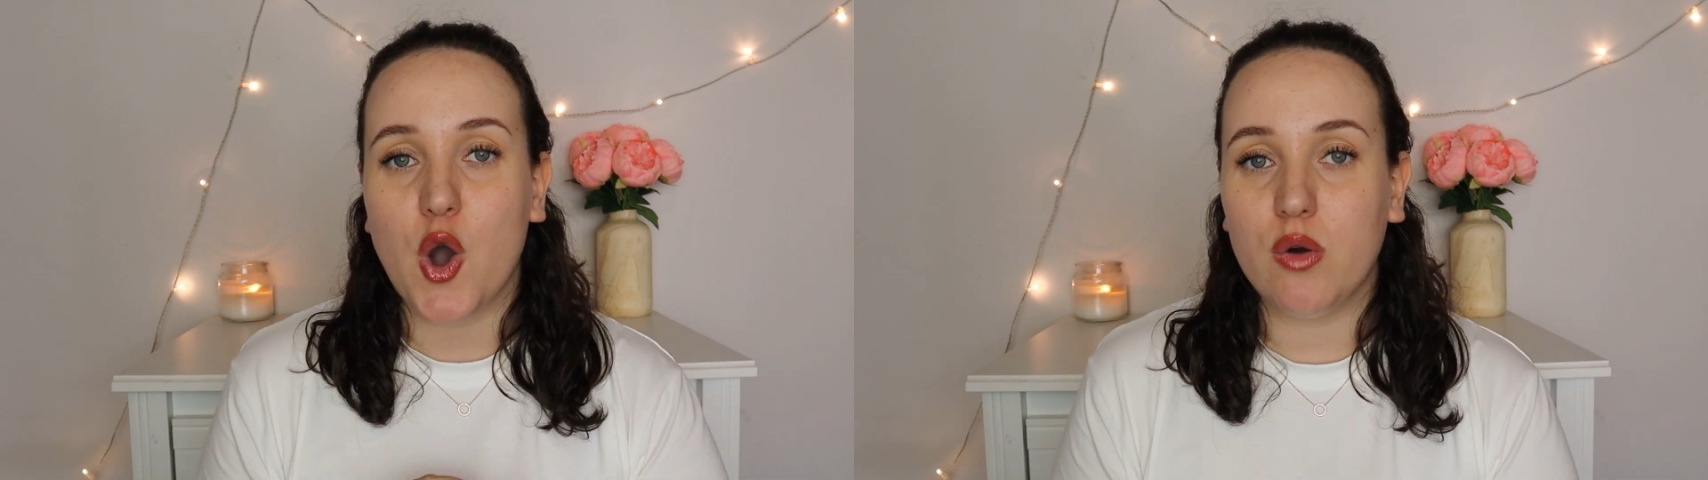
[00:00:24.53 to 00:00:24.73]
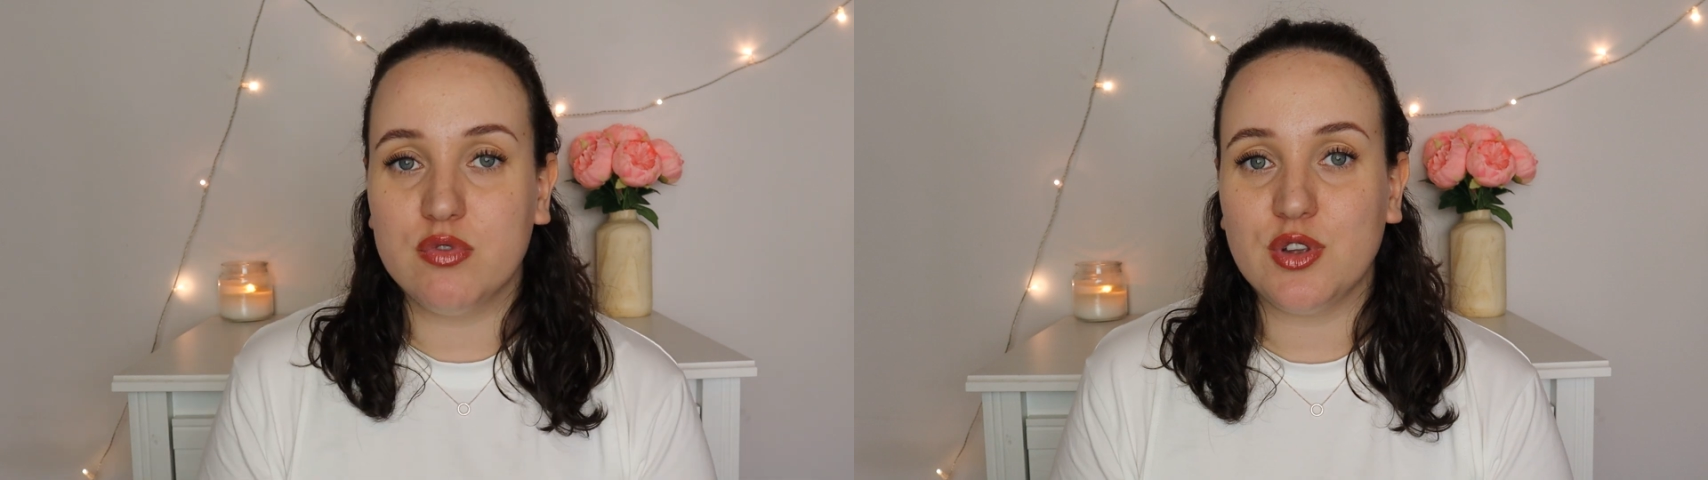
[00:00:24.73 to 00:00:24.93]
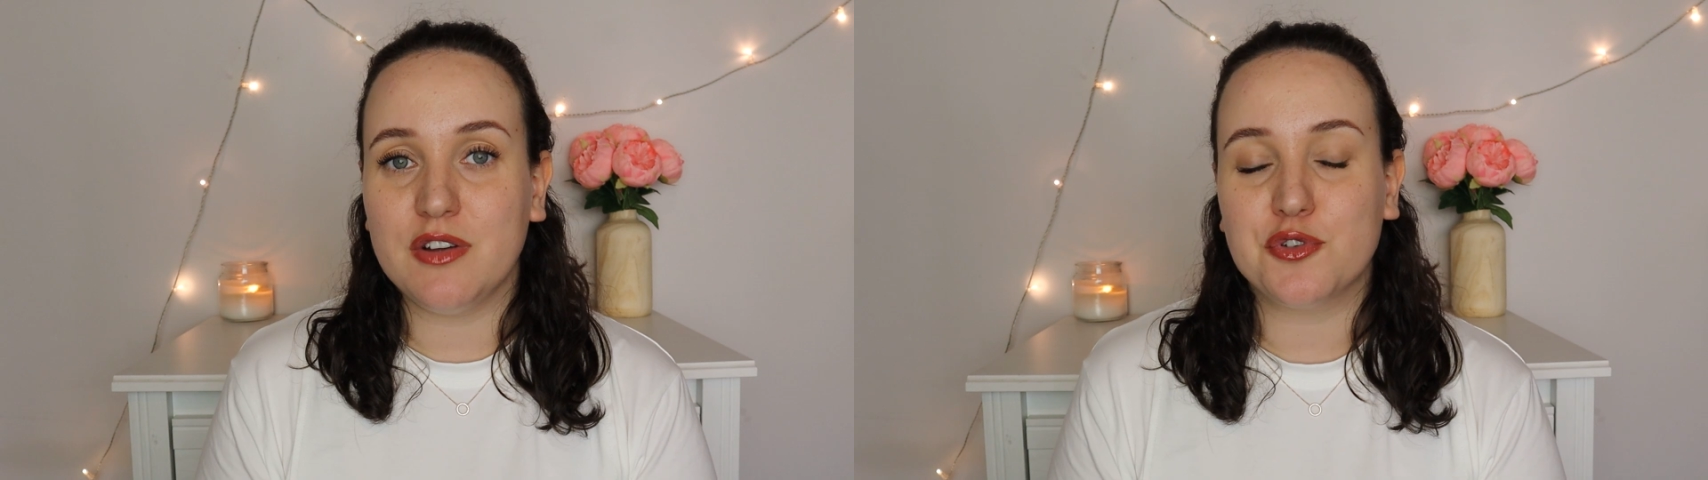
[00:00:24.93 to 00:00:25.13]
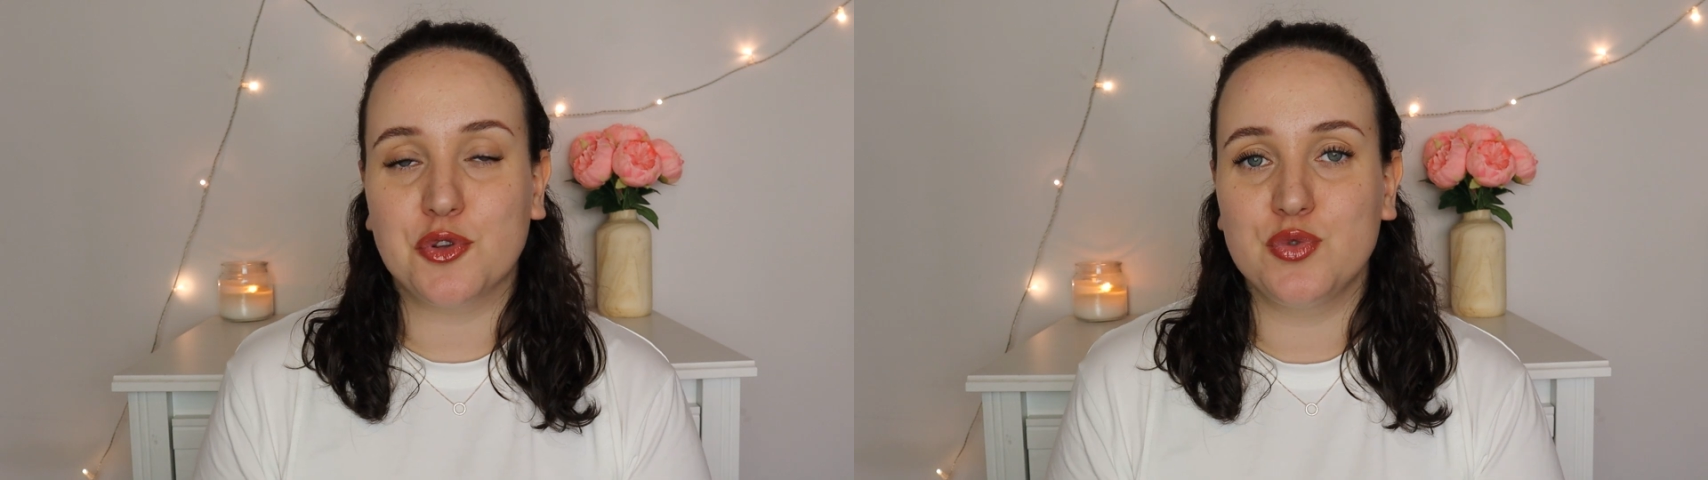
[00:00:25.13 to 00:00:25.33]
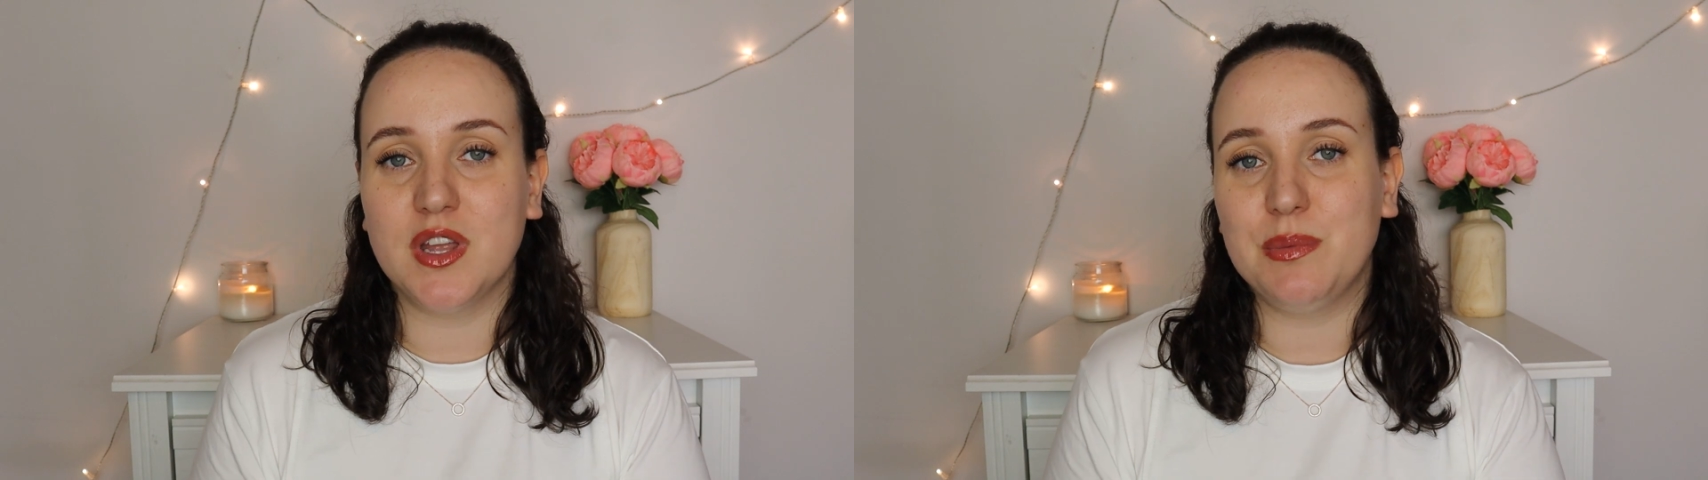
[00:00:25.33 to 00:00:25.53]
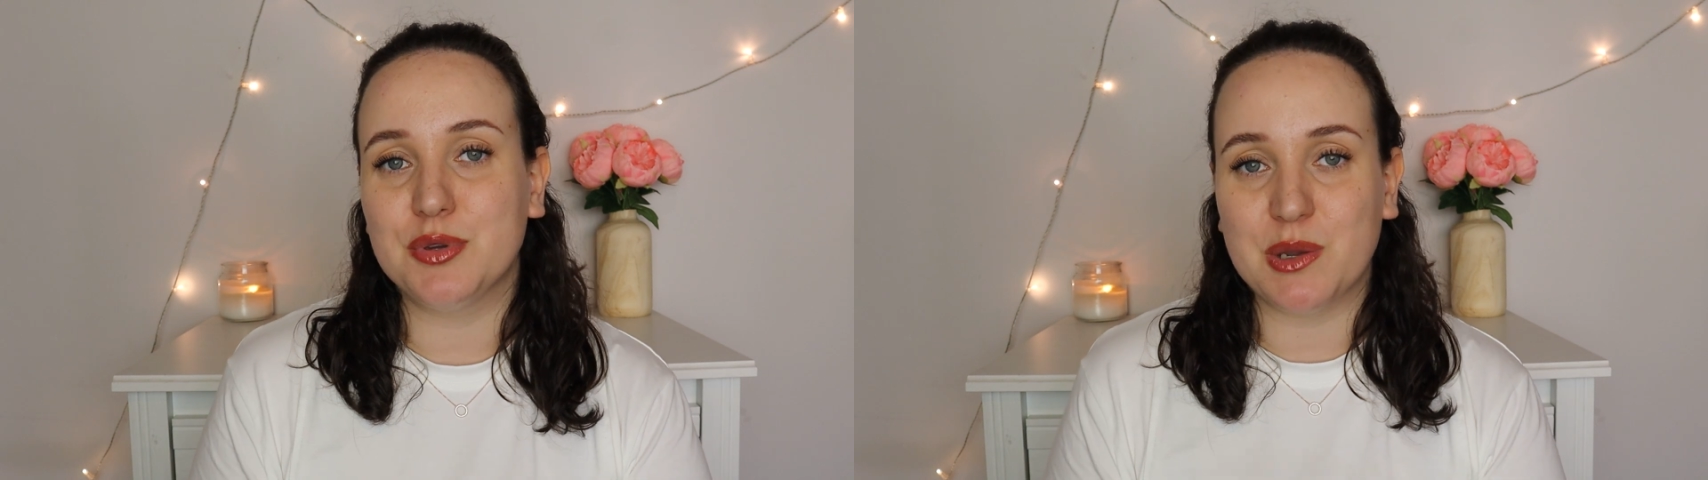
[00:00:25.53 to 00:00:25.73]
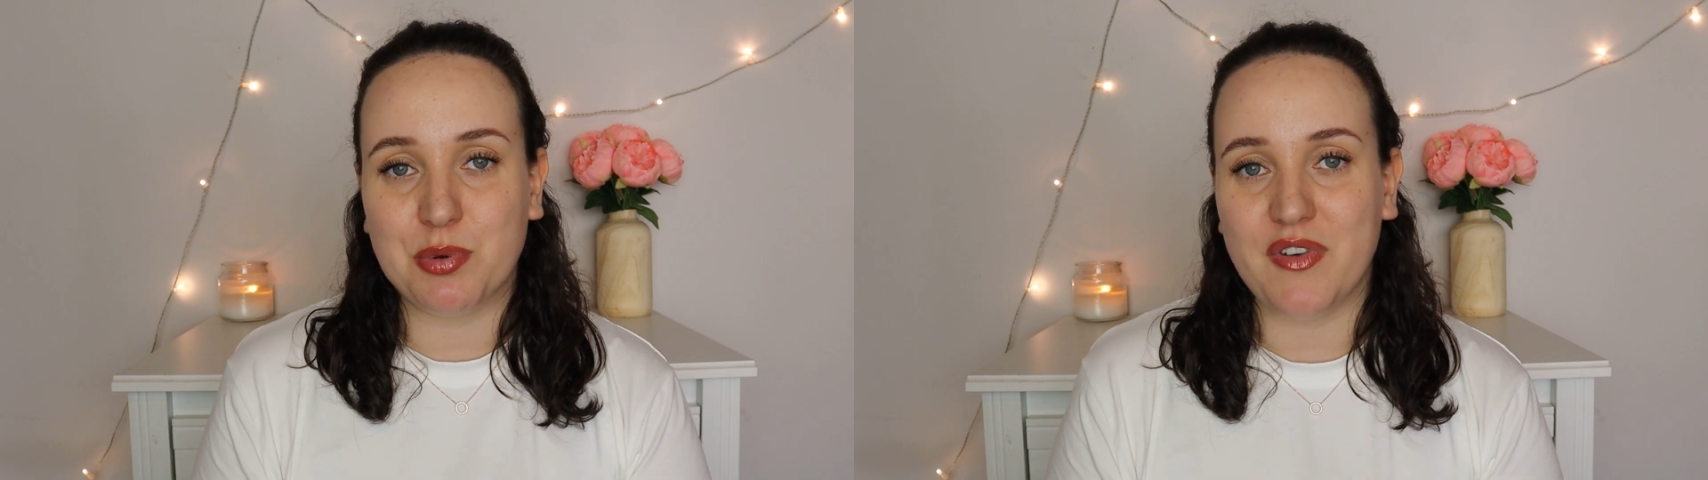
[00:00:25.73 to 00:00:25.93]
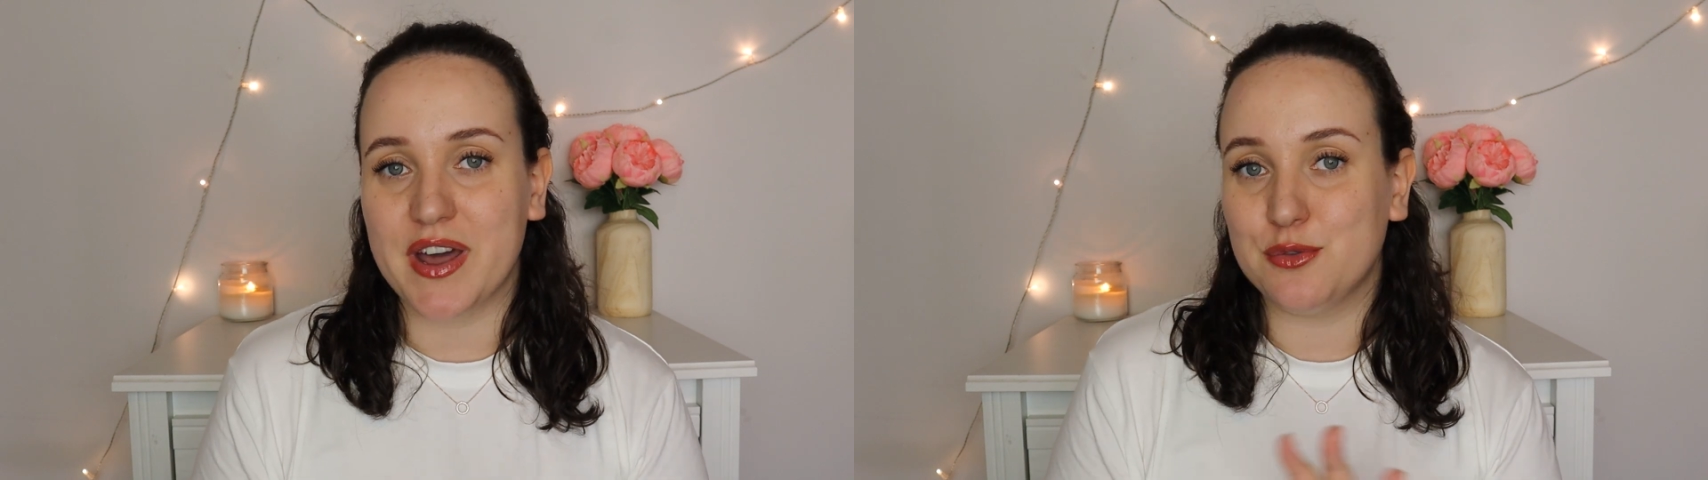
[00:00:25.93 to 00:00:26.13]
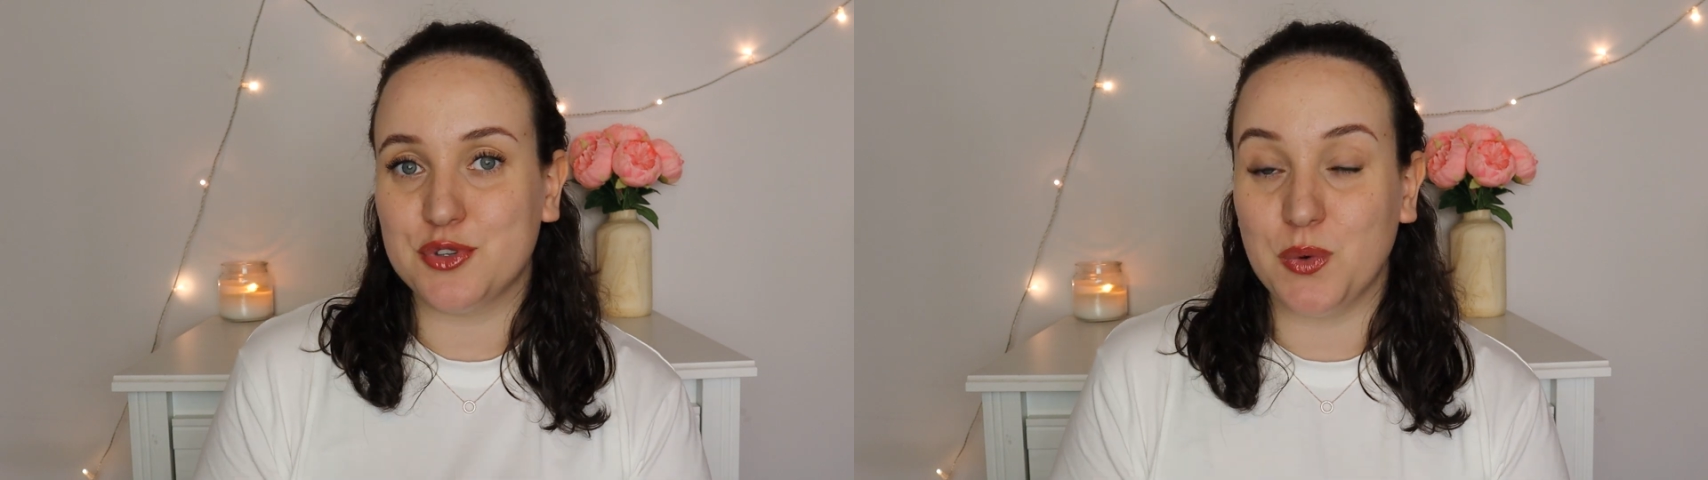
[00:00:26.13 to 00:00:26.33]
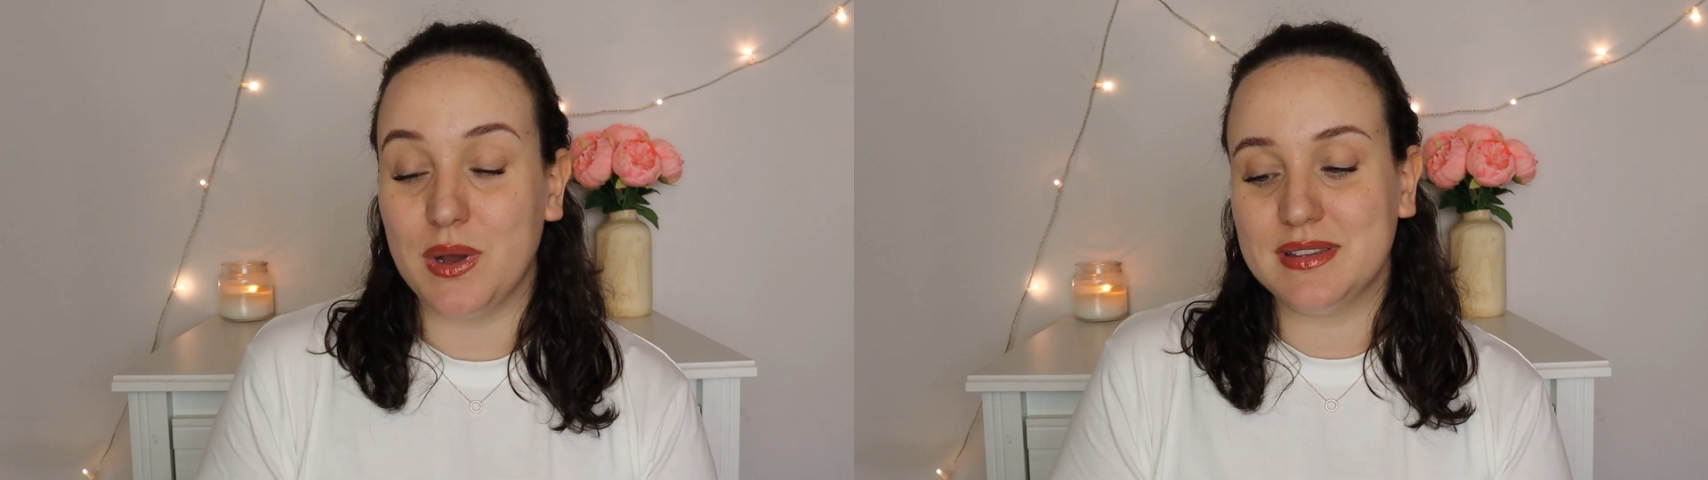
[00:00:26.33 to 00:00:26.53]
Ho avuto la fortuna di poter provare
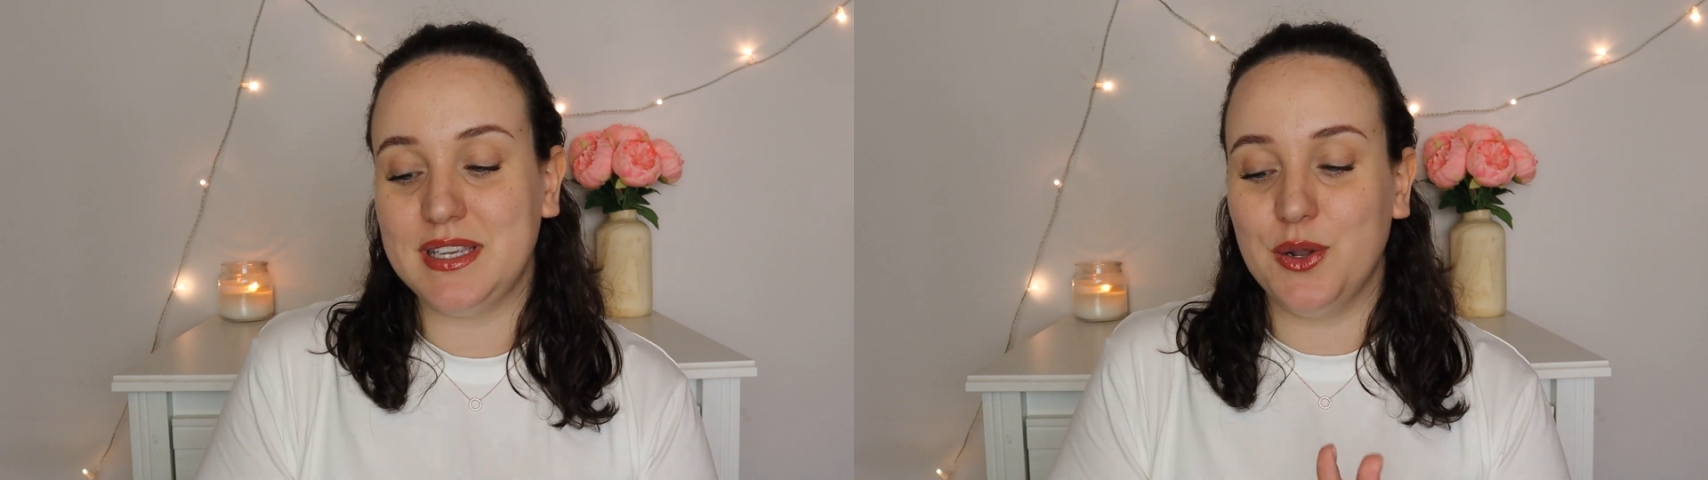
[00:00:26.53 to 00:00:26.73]
tutti quanti